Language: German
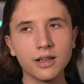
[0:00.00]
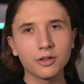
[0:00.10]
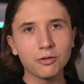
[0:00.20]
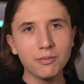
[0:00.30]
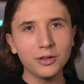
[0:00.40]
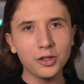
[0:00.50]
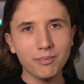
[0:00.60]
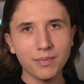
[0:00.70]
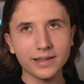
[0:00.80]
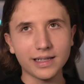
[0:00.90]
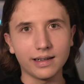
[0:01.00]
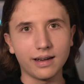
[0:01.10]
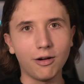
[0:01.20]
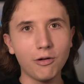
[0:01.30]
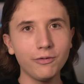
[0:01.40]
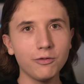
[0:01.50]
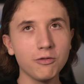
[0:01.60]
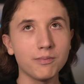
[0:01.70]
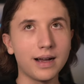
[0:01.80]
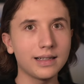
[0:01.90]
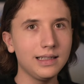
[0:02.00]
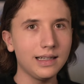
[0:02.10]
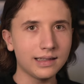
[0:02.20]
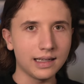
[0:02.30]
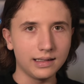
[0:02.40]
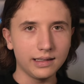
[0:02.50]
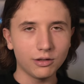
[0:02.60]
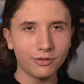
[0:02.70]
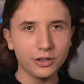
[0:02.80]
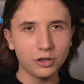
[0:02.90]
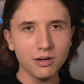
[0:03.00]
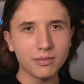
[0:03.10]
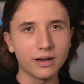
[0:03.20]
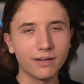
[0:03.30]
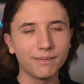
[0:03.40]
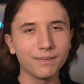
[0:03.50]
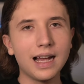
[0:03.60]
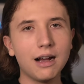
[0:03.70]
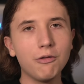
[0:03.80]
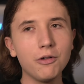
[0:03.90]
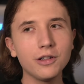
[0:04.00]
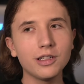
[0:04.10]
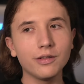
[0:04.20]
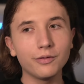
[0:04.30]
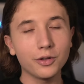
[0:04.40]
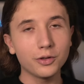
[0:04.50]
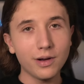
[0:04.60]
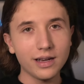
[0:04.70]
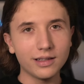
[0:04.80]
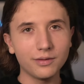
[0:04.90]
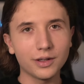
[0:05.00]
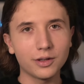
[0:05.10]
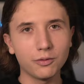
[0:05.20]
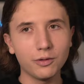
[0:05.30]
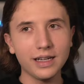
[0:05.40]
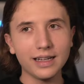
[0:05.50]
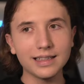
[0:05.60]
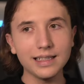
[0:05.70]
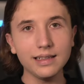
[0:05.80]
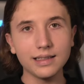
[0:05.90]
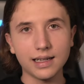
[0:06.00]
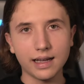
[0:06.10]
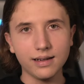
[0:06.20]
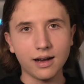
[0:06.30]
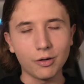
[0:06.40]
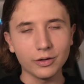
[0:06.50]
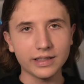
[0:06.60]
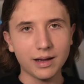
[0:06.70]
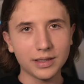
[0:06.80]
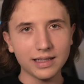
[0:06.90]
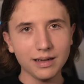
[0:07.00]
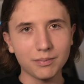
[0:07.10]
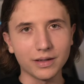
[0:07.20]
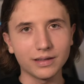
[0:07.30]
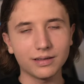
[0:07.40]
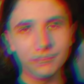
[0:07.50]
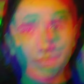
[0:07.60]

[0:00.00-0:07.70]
Somit schiebt man Sachen auf und macht sie letztendlich noch viel schlimmer. Und von so einer Situation erzählt Tadel auch in seinem Statement.